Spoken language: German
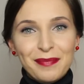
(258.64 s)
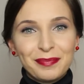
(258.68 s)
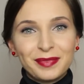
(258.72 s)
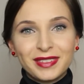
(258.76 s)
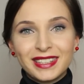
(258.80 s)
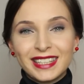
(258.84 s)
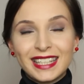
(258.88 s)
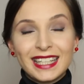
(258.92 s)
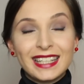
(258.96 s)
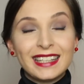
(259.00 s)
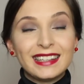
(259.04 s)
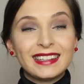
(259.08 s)
habe
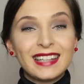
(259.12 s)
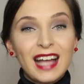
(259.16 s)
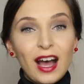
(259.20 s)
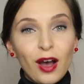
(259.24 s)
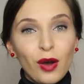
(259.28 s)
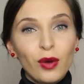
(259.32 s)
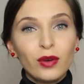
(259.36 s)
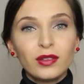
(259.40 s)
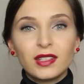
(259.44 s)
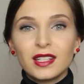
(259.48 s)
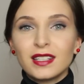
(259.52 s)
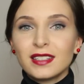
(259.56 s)

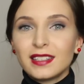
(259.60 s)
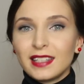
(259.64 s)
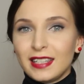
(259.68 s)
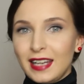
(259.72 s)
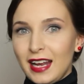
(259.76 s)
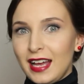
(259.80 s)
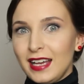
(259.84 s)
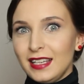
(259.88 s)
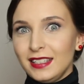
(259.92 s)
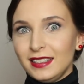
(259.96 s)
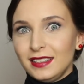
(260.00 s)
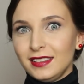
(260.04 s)
genau das
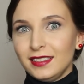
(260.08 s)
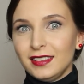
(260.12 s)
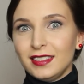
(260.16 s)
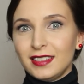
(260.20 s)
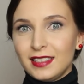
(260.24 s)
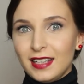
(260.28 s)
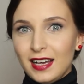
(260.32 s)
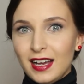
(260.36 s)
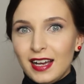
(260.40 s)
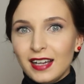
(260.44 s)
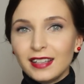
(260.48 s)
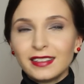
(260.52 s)
Gleiche
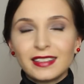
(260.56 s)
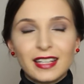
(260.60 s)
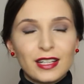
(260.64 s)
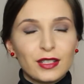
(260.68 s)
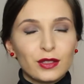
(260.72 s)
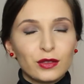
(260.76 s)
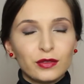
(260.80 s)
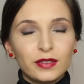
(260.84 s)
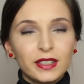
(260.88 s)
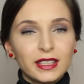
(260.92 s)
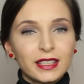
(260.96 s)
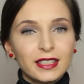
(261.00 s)
gesagt.
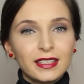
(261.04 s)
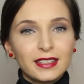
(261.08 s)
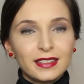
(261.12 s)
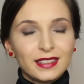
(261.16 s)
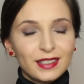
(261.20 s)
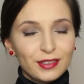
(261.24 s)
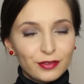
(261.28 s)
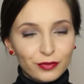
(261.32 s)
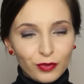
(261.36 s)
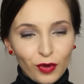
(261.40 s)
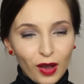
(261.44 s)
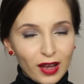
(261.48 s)
Also wirklich,
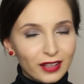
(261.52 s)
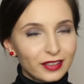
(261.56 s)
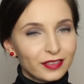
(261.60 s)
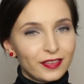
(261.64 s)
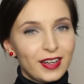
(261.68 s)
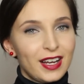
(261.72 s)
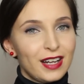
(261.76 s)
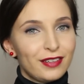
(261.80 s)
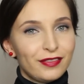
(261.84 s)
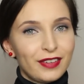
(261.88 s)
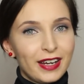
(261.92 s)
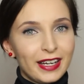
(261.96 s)
die
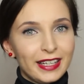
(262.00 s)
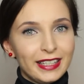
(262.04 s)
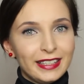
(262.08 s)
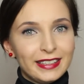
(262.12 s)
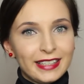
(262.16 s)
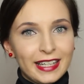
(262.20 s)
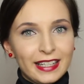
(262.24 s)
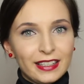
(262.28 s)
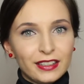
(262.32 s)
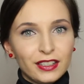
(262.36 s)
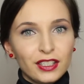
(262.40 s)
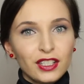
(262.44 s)
Wortwahl war
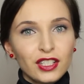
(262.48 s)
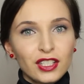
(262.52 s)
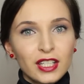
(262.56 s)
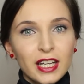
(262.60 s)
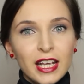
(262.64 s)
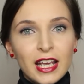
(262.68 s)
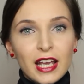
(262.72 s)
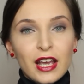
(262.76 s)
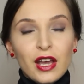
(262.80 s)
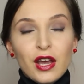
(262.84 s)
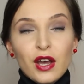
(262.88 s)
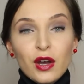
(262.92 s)
identisch.
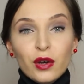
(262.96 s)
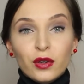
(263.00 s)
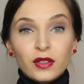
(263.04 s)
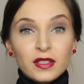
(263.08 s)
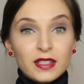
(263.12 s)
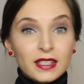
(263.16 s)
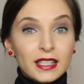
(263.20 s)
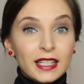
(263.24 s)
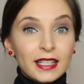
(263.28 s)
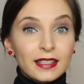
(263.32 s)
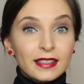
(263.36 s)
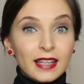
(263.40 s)

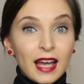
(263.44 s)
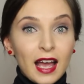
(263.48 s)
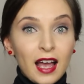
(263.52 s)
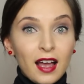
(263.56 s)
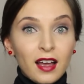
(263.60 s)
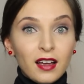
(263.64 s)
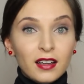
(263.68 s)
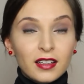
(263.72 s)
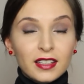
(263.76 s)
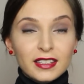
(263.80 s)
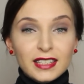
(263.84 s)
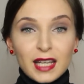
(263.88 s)
Und siehe da,
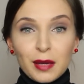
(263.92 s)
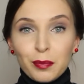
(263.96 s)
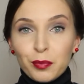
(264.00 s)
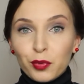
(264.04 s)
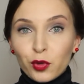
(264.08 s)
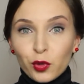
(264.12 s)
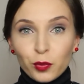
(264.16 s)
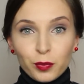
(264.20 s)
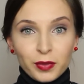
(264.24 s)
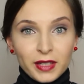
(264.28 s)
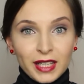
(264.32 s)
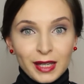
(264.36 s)
ich habe
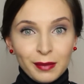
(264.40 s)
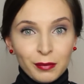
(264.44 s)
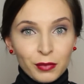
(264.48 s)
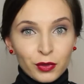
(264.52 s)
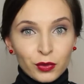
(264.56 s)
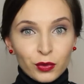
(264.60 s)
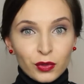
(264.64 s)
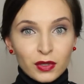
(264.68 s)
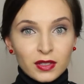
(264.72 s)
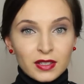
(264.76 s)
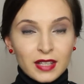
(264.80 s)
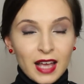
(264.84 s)

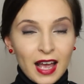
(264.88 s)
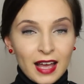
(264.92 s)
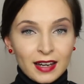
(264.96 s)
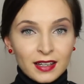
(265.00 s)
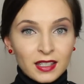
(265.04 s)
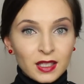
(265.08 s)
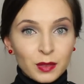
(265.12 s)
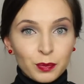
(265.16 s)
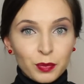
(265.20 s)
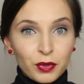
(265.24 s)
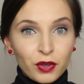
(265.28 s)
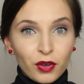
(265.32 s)
problemlos
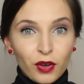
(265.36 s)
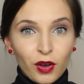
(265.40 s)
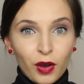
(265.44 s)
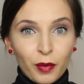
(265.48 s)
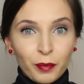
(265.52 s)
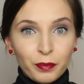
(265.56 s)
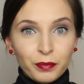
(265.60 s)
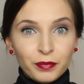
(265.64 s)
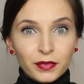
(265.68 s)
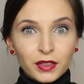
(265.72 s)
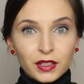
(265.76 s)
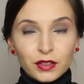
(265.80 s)
alles
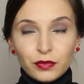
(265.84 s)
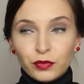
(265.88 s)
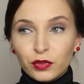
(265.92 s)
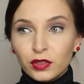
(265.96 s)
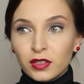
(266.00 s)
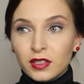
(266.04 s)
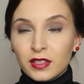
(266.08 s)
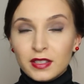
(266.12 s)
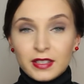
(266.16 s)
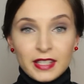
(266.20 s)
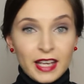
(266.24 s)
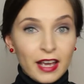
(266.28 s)
bekommen. Ich
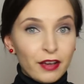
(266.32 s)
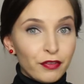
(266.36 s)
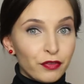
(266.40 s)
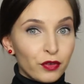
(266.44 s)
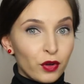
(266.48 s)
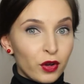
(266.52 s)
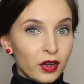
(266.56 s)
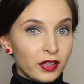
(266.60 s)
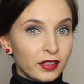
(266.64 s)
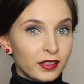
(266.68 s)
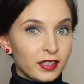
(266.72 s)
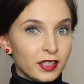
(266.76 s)
wurde sehr
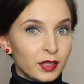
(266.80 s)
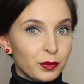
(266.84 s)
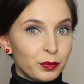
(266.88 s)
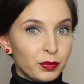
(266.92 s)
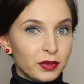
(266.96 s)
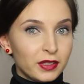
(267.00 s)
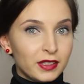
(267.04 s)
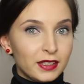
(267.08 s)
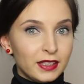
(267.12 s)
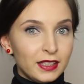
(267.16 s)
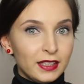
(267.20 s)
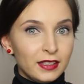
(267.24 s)
freundlich
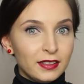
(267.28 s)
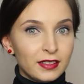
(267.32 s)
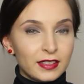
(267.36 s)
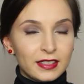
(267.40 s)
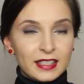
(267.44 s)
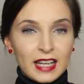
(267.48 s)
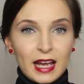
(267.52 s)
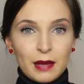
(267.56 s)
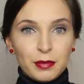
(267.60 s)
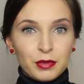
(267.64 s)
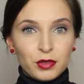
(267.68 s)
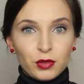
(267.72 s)
bedient.
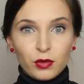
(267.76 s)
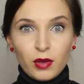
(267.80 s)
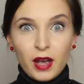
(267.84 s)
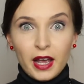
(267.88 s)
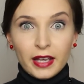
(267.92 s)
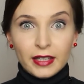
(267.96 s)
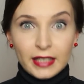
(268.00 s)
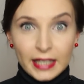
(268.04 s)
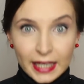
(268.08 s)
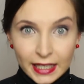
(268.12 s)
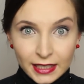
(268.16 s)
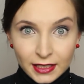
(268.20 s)
Ich habe sogar
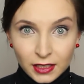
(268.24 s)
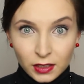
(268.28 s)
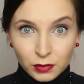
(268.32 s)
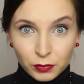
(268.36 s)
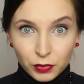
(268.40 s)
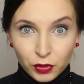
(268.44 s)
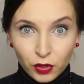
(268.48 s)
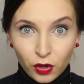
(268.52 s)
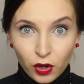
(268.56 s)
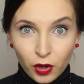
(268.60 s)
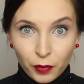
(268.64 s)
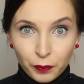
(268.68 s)
ein Lächeln
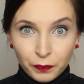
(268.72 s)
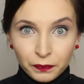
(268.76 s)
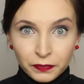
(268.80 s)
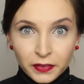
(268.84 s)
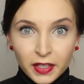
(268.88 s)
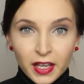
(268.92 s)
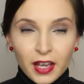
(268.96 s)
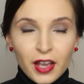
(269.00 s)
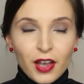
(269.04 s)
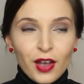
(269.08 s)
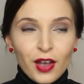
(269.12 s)
bekommen.